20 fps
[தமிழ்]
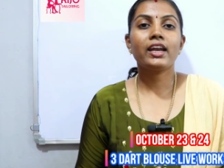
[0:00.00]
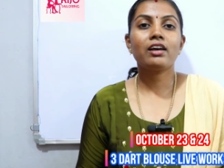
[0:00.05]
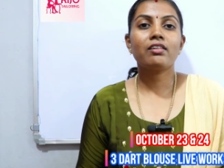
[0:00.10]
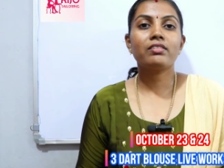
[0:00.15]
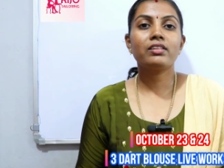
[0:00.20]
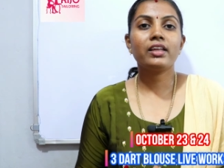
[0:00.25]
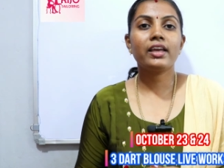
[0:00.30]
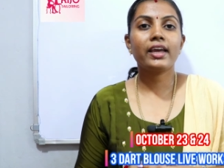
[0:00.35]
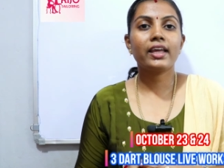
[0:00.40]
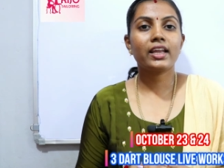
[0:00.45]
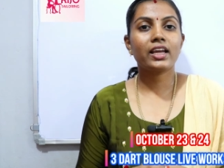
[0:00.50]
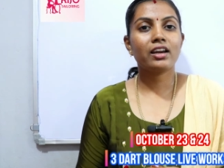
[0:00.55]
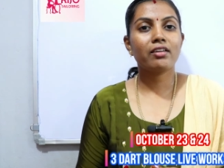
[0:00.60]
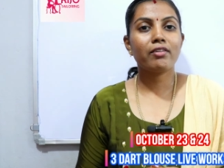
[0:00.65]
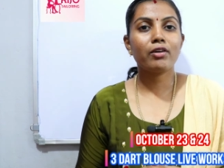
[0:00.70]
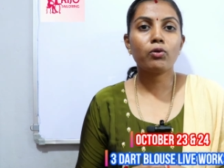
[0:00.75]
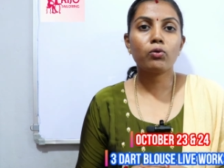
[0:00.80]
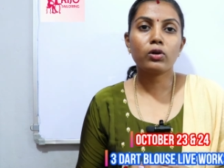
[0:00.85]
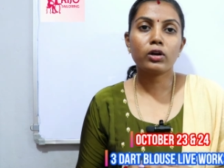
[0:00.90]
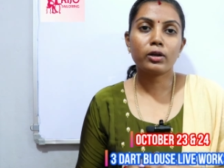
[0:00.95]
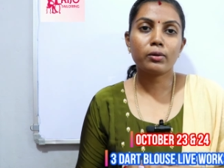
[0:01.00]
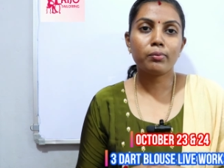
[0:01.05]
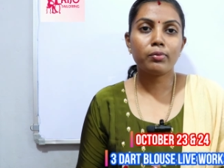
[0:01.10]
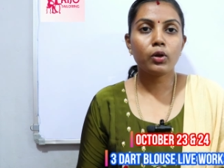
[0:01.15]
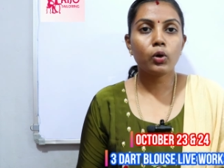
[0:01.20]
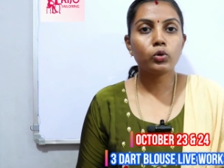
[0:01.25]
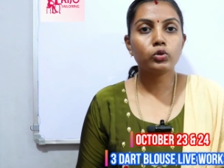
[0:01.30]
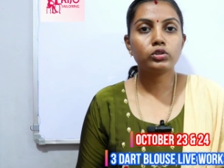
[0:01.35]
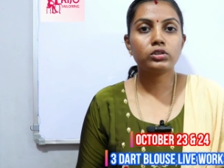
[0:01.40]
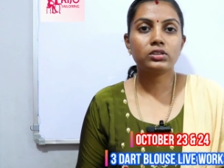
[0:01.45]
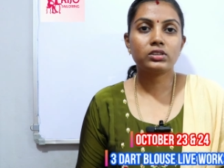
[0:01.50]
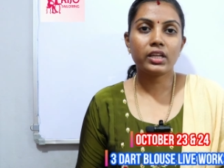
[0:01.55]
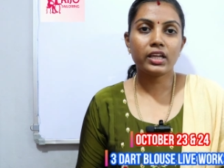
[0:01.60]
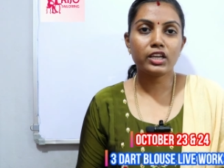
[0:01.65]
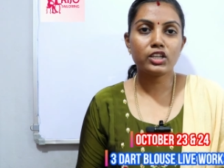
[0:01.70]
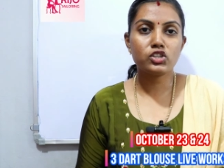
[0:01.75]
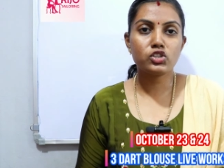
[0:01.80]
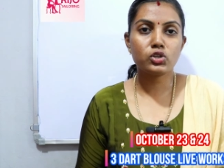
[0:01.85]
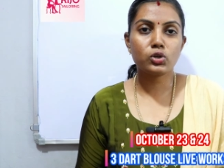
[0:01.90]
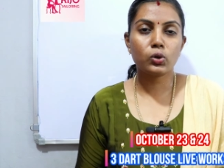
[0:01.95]
ஏன்னா வந்து ஏற்கனவே உங்களுக்கு பிளவுஸ்
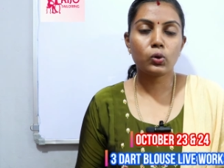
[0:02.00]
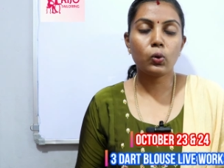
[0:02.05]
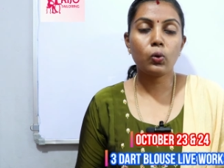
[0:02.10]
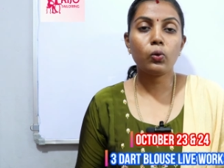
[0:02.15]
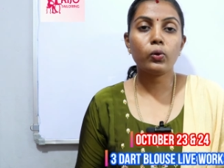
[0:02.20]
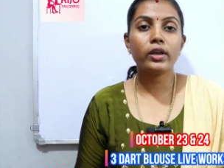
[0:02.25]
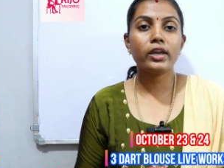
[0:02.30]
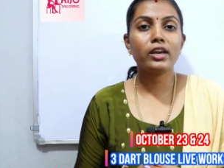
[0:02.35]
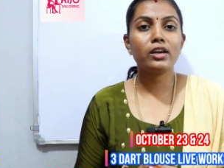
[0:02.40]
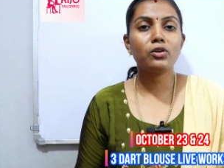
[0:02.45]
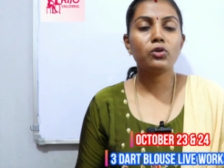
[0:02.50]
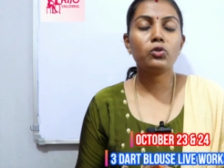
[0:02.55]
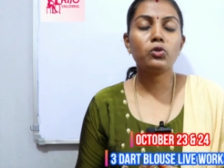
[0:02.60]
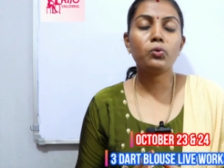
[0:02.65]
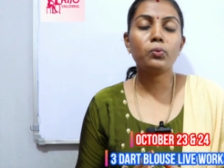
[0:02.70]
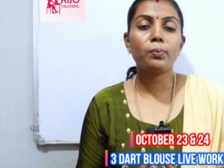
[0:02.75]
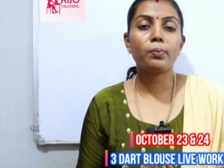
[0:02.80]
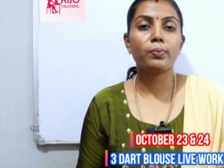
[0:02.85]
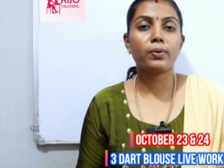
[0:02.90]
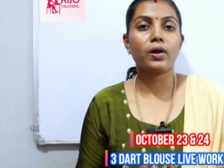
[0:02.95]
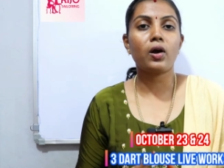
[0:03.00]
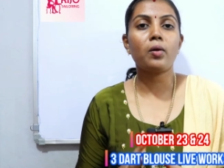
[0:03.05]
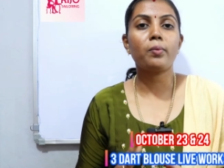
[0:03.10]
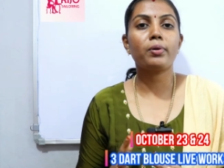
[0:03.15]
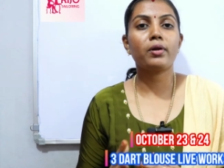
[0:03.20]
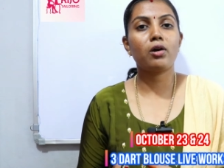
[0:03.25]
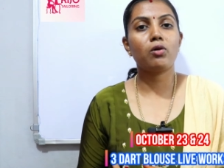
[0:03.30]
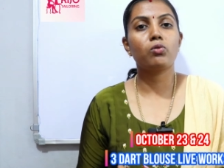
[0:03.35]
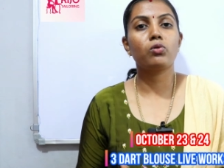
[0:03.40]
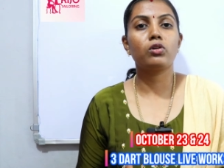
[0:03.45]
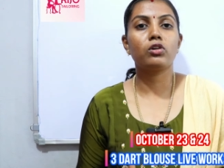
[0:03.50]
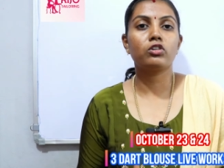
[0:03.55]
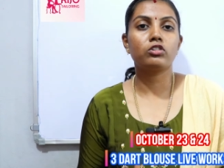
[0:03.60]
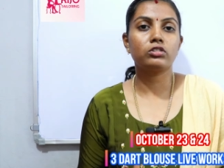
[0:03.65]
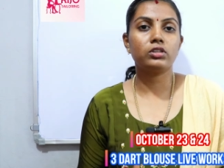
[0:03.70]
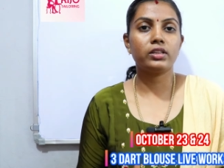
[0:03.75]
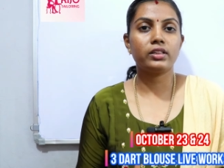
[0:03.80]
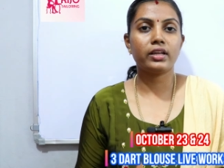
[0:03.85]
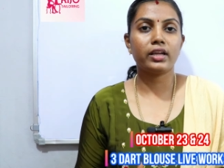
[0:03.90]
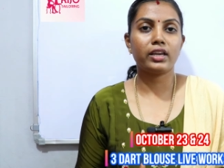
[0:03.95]
தெரிஞ்சிருக்கும் இன்னும் ப்ராப்பரா
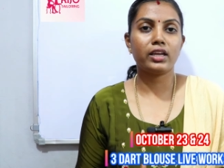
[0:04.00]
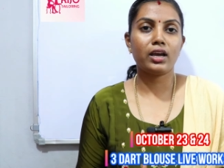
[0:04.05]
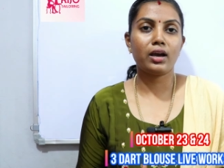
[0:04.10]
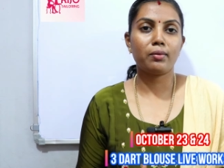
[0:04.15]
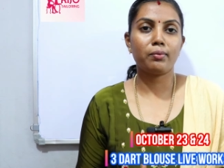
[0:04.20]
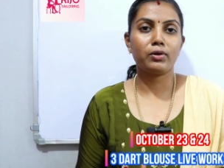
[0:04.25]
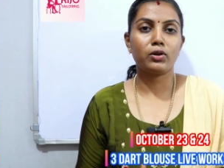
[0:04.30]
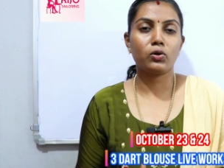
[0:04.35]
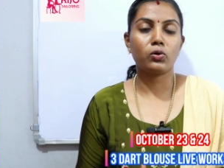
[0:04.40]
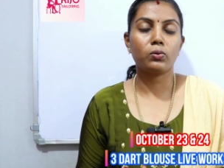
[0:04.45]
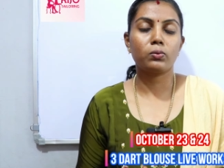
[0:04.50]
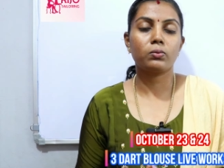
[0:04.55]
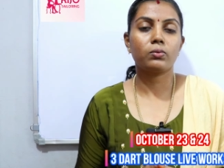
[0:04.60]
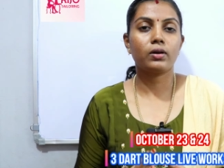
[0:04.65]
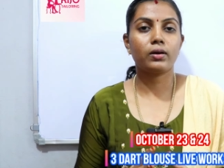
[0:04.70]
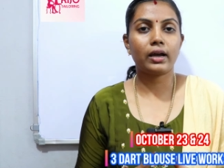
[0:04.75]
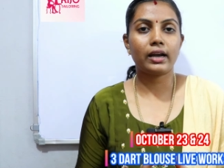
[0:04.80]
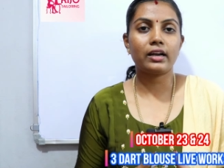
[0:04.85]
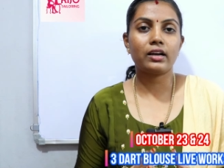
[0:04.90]
உங்களுக்கு வந்து தெரியாம இருக்கும்